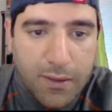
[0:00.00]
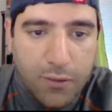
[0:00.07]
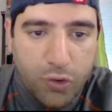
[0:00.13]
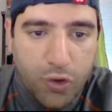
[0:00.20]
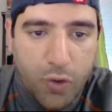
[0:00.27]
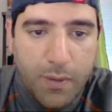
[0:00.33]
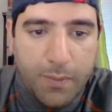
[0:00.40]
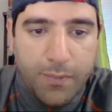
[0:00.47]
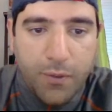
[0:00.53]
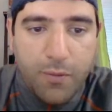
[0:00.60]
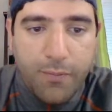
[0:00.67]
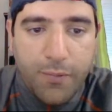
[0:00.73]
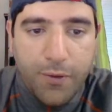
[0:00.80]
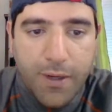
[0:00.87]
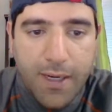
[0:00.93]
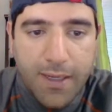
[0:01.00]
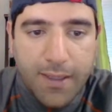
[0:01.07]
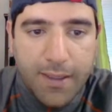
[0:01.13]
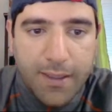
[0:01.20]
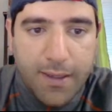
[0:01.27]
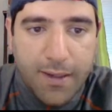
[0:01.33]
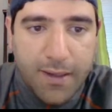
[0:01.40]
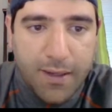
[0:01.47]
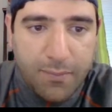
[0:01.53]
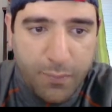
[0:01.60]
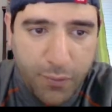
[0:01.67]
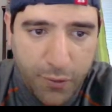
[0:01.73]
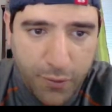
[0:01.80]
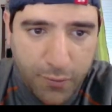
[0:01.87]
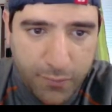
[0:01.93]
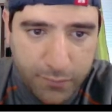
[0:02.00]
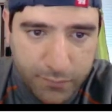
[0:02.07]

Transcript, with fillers: toma peón por jaque, rey por.